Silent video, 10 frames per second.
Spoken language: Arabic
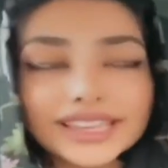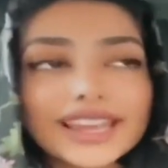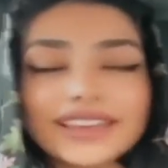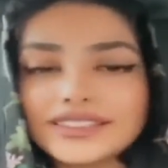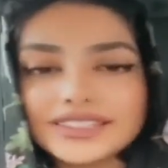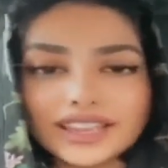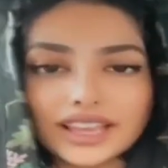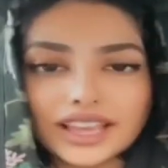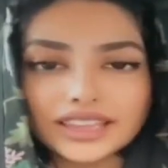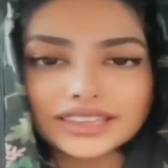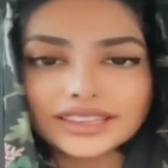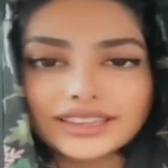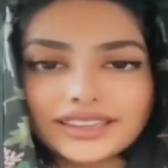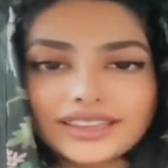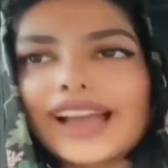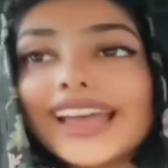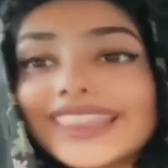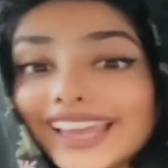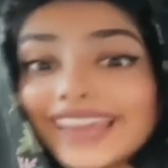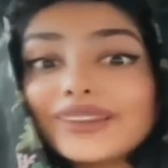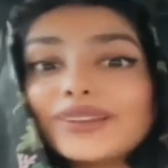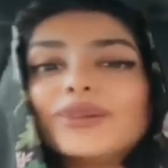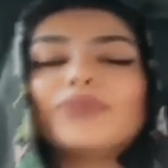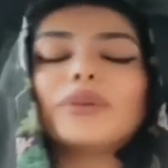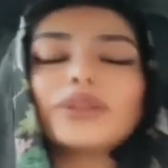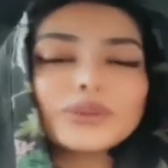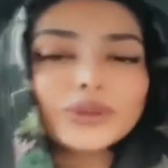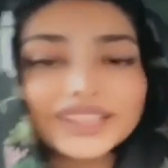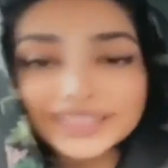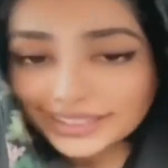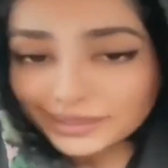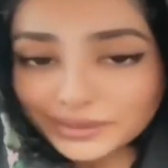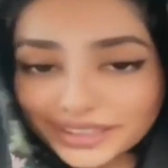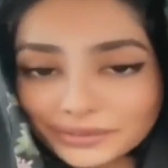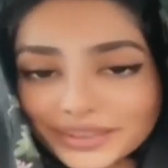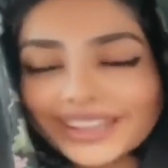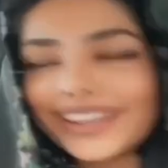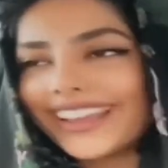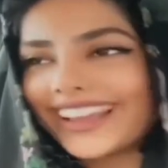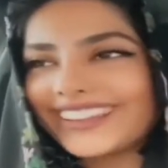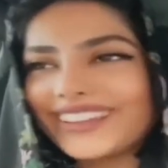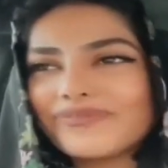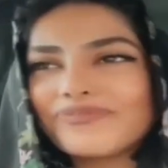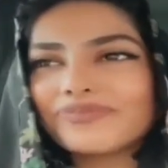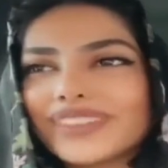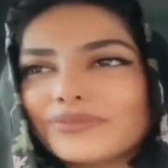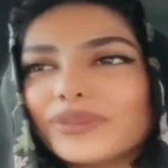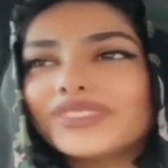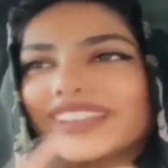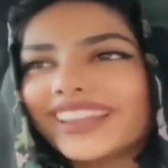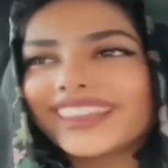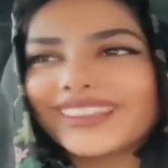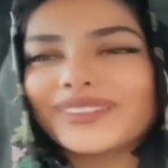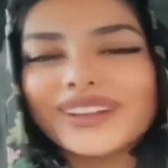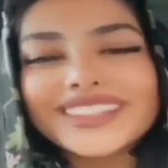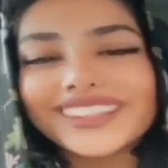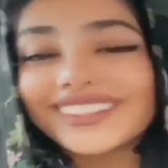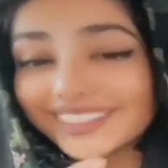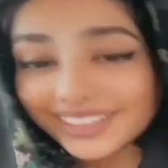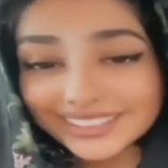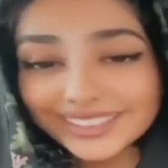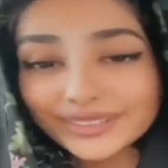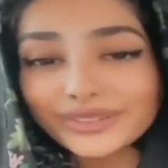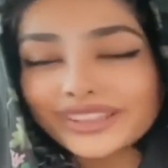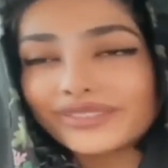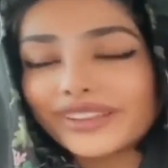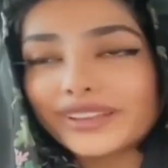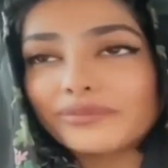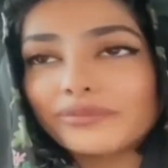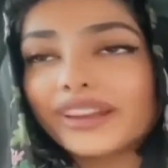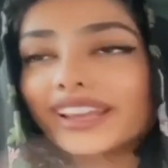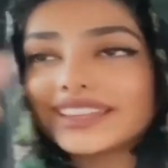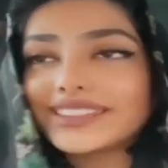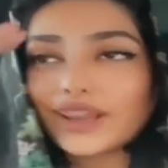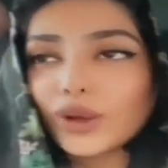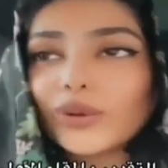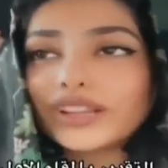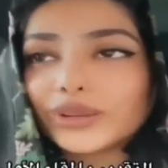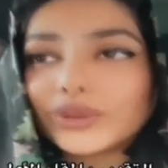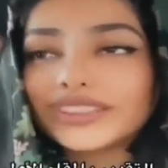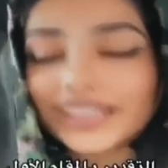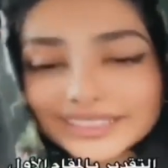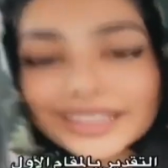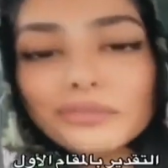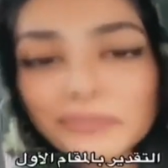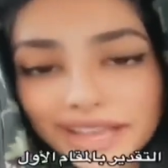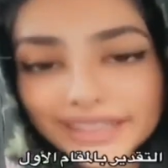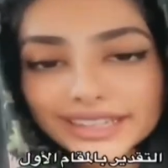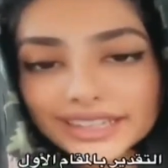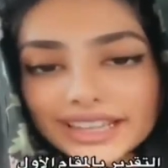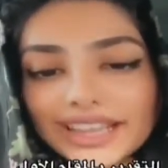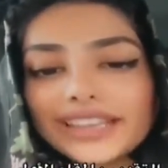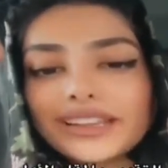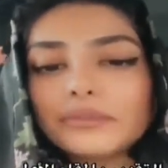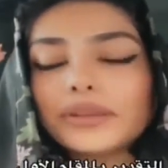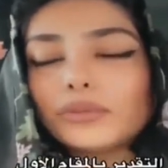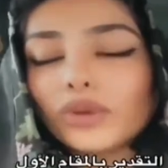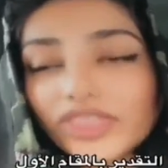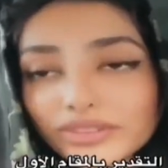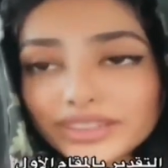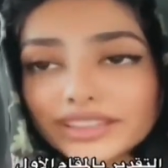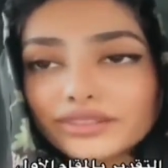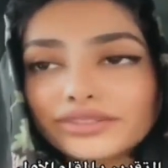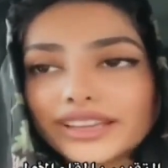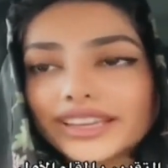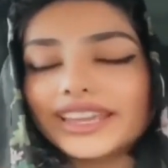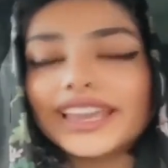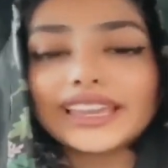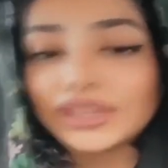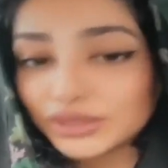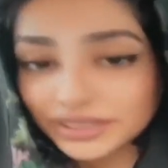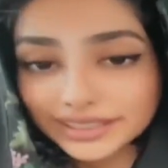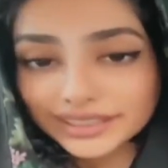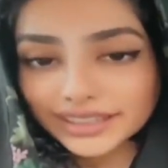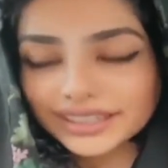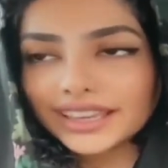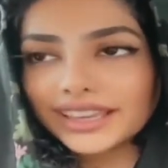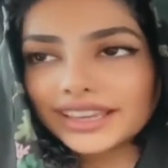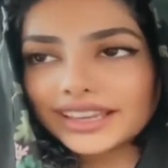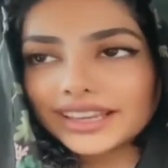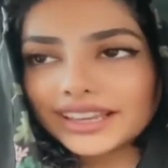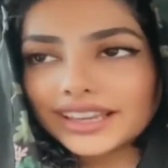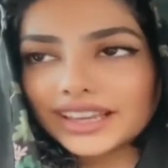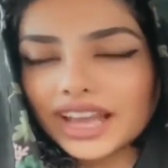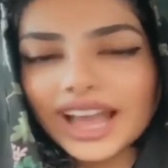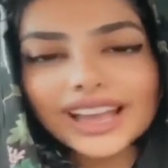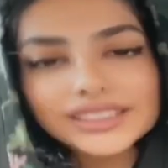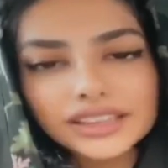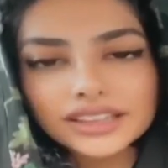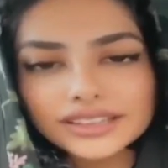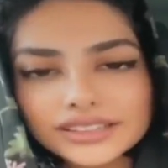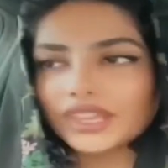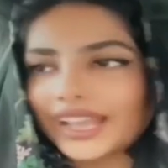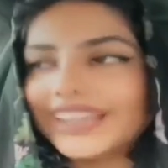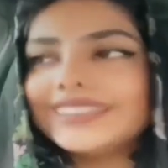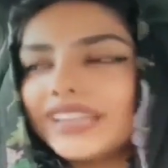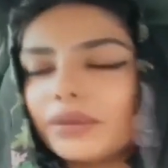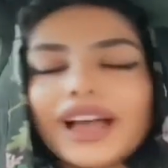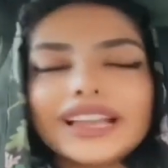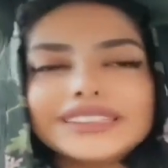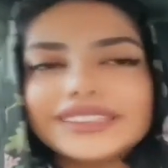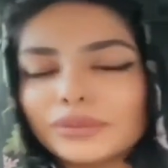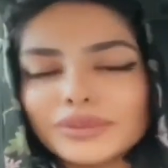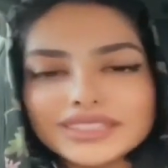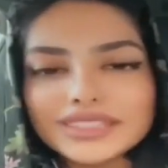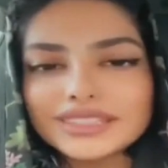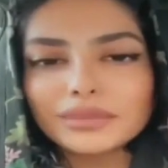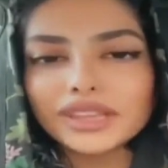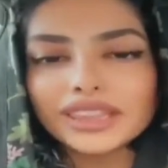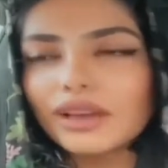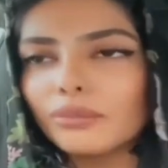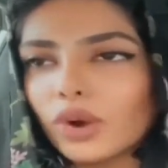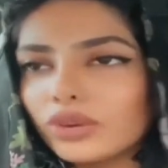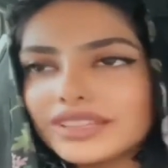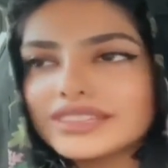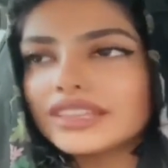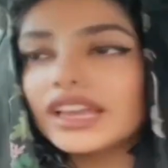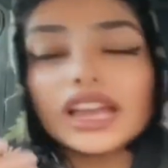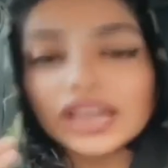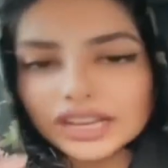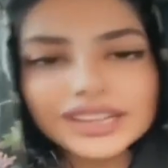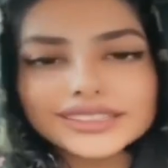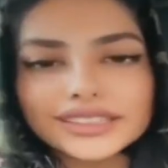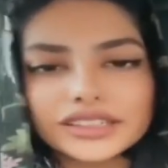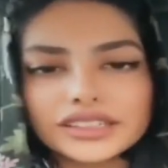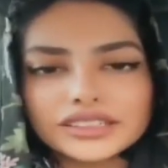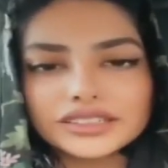خلال السنة هذه هذا غير انه برضو من, من يعني مفترض انه اصلا التقدير في في المركز الاول يكون تقدير مالي لما الموظف يكرف لك يشتغل لك عطى انت ما عندك بالسيستم نظام بونس اخترع